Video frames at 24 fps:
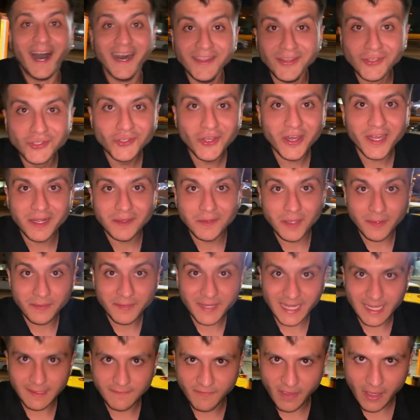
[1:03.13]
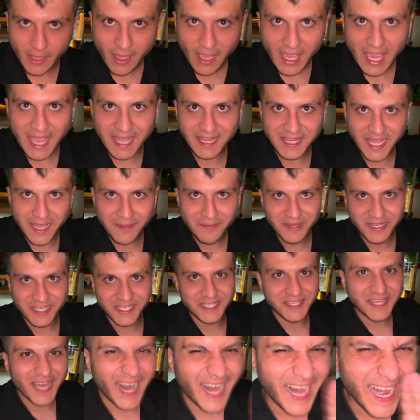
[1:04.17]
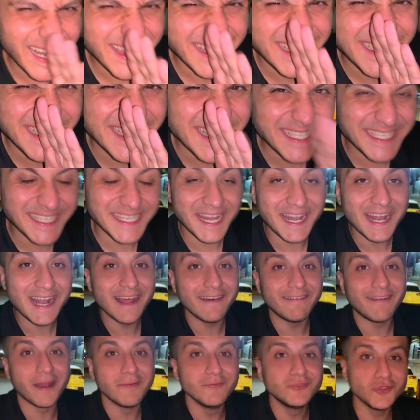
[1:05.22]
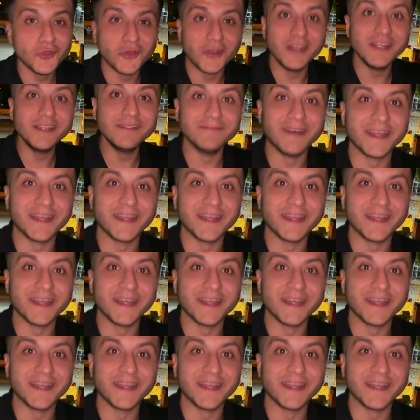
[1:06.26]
Hadi şu arabaya binelim ve hediyemin içinde hard diskin içinde neler varmış öğrenelim